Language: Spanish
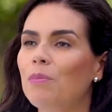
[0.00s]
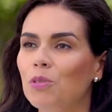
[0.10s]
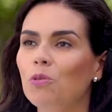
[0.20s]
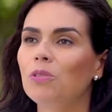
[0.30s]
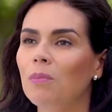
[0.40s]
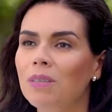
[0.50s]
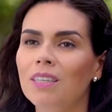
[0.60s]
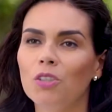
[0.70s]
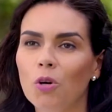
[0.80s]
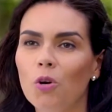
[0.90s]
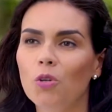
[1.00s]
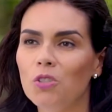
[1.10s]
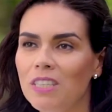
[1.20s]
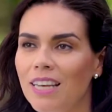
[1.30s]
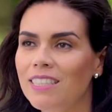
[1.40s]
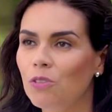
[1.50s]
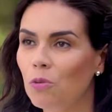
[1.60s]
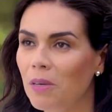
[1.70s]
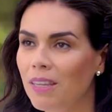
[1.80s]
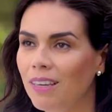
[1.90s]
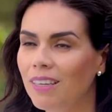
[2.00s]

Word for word: absolutamente todos los días de tu vida.